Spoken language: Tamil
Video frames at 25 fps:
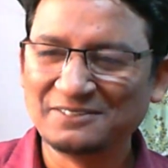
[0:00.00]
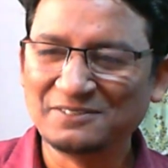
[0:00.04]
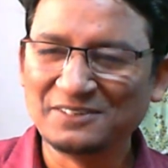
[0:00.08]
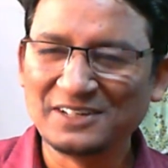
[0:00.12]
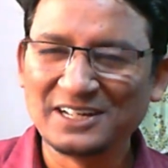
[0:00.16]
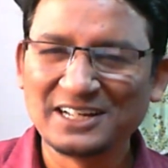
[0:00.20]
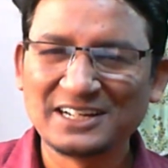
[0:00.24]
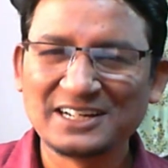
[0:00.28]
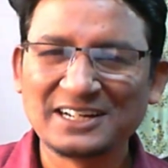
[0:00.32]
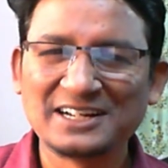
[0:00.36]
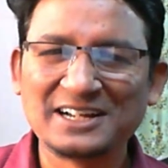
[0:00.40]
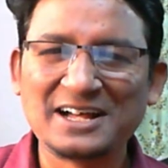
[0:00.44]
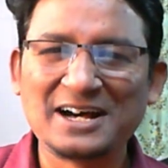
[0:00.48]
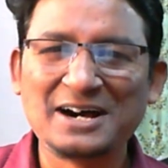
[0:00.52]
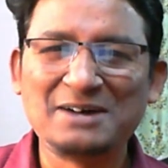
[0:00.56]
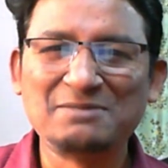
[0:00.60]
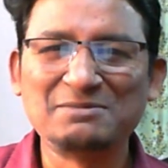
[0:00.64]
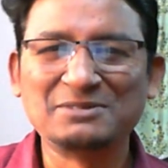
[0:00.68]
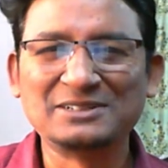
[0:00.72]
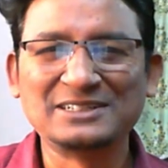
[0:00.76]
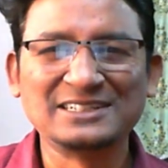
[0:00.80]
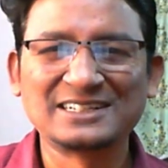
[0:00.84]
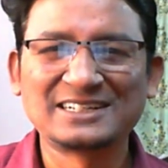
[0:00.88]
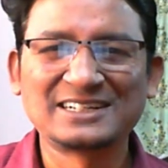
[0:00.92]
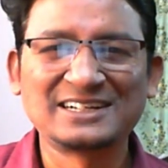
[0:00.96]
வேலை
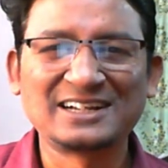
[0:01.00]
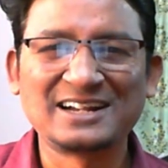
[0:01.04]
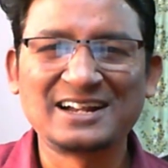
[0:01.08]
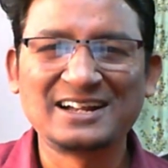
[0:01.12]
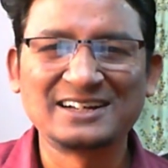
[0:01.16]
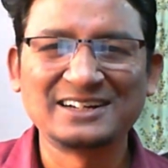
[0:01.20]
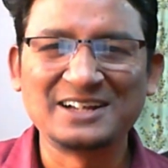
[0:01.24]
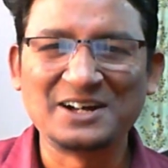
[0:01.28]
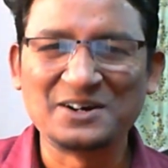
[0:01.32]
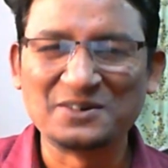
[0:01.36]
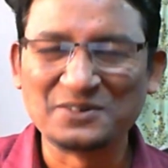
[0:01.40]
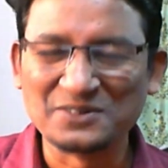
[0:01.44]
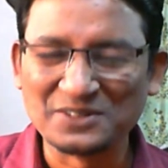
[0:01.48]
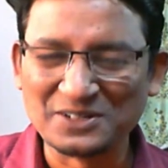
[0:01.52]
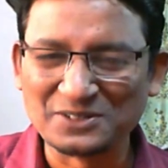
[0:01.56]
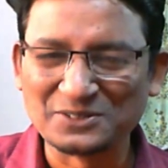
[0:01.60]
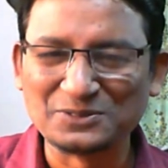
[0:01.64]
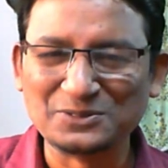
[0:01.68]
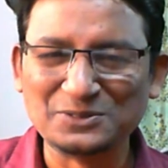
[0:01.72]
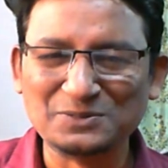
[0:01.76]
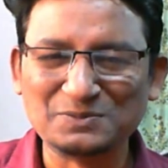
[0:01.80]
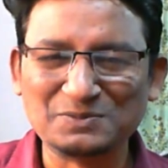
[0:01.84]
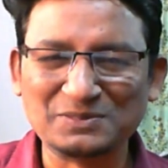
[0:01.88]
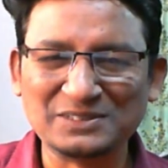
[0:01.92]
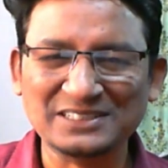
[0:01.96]
இல்லாமல் நிற்கிறாங்களே அவங்கள
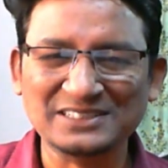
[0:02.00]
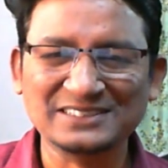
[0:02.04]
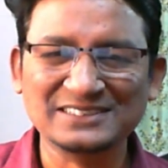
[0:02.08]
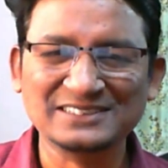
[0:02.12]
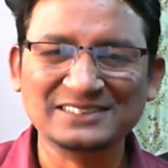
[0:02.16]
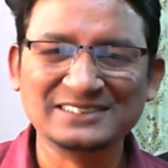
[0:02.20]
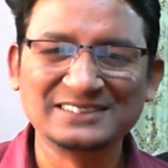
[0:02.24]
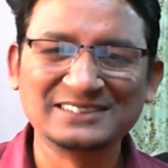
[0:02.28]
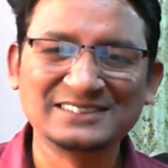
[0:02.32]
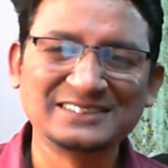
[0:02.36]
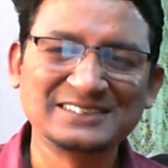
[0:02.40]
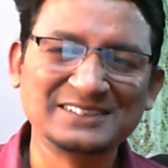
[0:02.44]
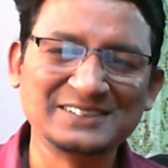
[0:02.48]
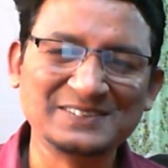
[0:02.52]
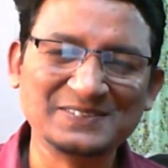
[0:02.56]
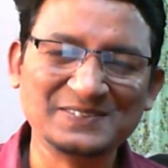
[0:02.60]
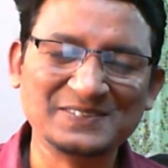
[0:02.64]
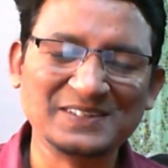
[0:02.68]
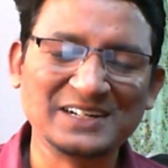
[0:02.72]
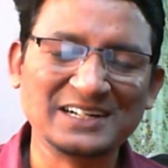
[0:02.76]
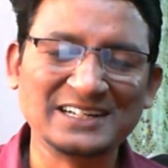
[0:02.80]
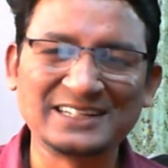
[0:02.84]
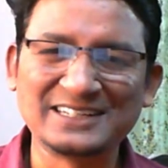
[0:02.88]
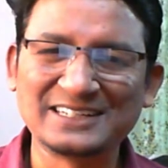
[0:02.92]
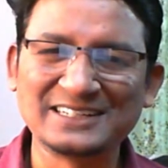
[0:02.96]
கூப்பிட்டு
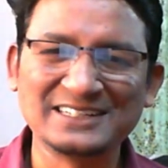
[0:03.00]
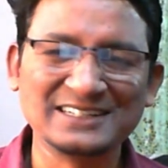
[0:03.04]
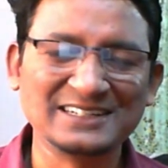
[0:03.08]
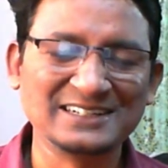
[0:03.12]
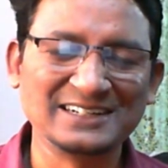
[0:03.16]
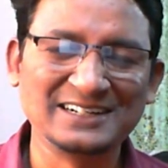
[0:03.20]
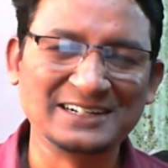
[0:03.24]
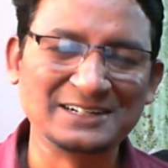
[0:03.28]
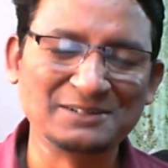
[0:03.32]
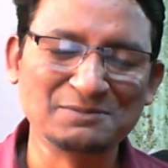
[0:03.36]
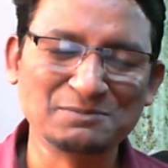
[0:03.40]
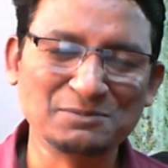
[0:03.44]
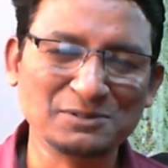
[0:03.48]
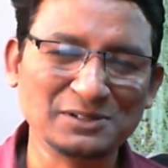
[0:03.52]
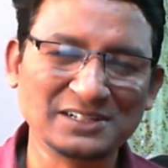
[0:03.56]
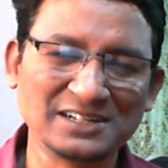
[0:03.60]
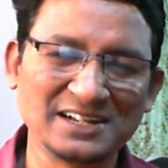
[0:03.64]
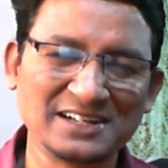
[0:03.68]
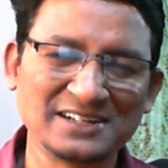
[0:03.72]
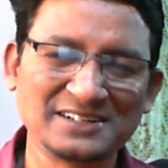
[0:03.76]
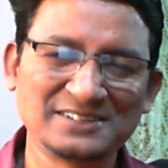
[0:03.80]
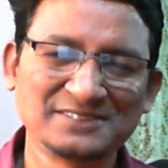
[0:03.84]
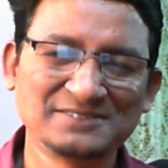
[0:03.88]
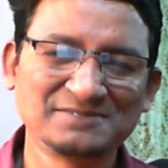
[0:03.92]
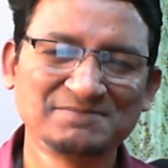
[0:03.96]
வேலைக்கு
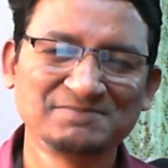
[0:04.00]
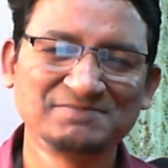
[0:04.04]
அனுப்புகிறார்